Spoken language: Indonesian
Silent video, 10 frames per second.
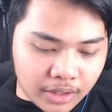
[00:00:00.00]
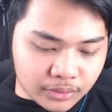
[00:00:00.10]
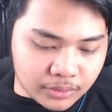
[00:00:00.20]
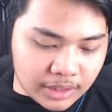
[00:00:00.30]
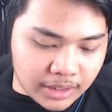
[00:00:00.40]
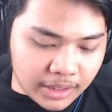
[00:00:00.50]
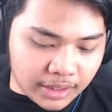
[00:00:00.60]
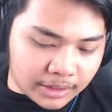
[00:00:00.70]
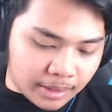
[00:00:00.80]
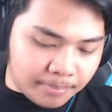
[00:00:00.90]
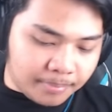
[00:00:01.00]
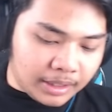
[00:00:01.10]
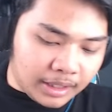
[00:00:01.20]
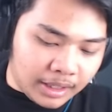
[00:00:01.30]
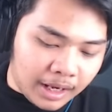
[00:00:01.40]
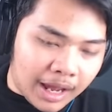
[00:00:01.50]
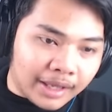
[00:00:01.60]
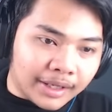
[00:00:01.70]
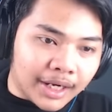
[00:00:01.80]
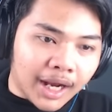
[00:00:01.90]
saja kita bikin
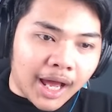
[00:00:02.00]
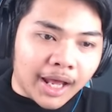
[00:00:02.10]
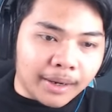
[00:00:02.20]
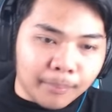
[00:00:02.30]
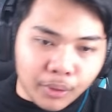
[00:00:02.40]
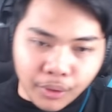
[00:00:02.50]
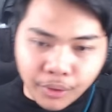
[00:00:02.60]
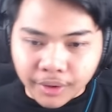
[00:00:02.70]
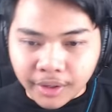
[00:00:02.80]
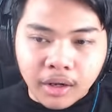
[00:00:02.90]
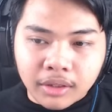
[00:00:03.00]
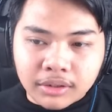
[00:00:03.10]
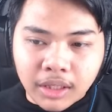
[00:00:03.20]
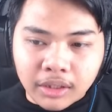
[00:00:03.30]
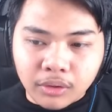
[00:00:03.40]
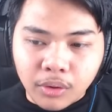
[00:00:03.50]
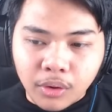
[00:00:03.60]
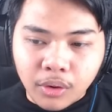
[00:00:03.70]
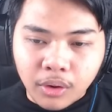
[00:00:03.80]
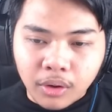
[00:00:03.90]
iron armor.
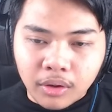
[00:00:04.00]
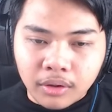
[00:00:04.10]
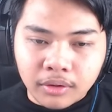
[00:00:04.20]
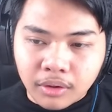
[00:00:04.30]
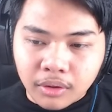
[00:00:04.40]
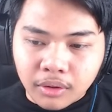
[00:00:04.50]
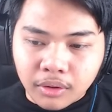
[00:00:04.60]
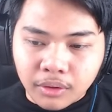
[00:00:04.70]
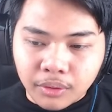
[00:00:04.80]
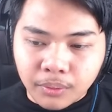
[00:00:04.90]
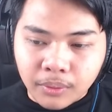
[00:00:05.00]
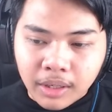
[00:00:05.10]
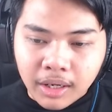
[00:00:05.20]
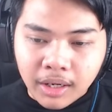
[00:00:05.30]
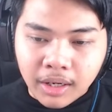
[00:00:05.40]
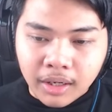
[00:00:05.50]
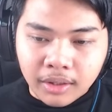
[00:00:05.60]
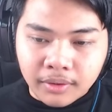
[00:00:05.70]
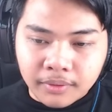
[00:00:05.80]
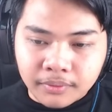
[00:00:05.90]
Satu, dua,
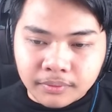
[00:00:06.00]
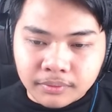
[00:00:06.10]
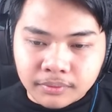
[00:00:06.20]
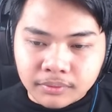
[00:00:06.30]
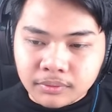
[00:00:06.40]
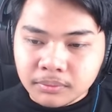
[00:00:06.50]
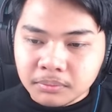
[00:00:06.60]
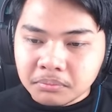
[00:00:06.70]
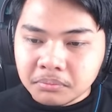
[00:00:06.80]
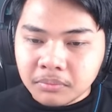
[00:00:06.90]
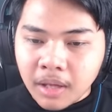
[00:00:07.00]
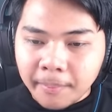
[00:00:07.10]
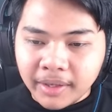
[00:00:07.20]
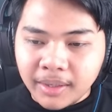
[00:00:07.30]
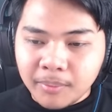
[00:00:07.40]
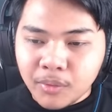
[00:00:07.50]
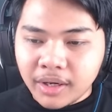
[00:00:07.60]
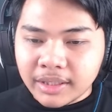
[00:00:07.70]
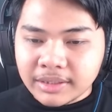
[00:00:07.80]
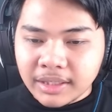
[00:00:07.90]
hmm, apa yang dibuang
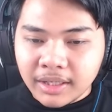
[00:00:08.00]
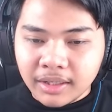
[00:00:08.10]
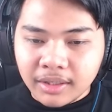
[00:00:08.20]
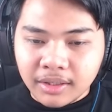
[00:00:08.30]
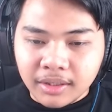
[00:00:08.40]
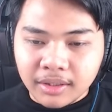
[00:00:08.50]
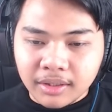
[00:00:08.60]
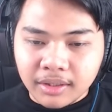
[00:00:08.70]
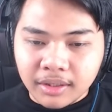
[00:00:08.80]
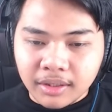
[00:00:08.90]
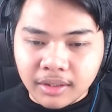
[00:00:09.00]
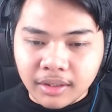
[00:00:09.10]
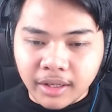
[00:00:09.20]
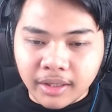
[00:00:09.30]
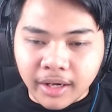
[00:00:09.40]
guys ya? Gak tahu netrek